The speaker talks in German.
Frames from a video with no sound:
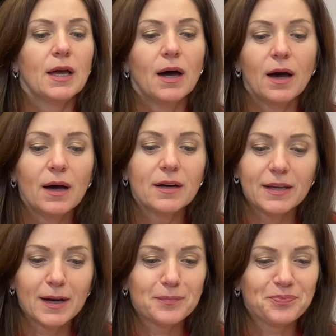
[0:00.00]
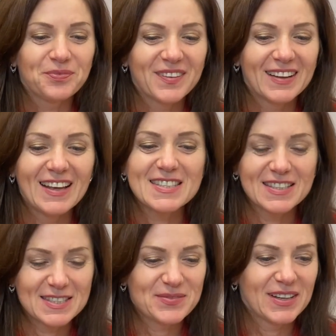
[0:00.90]
Ach ja,
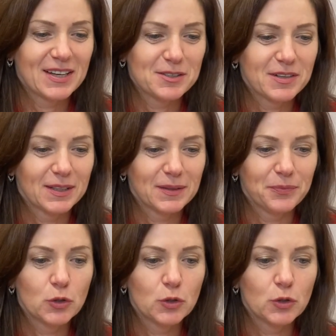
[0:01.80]
Lassen Sie mal anfangen.